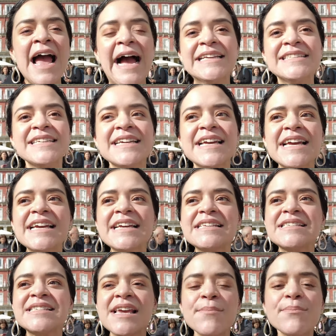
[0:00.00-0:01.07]
Así que
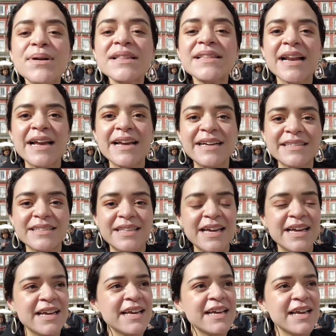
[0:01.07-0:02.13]
siempre
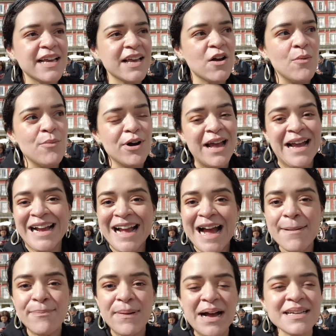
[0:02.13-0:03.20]
traerte como que
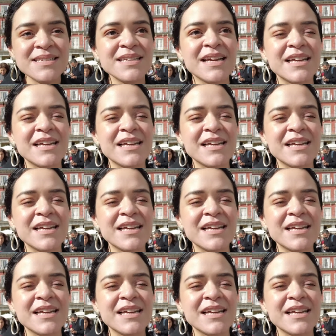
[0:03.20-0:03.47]
capas,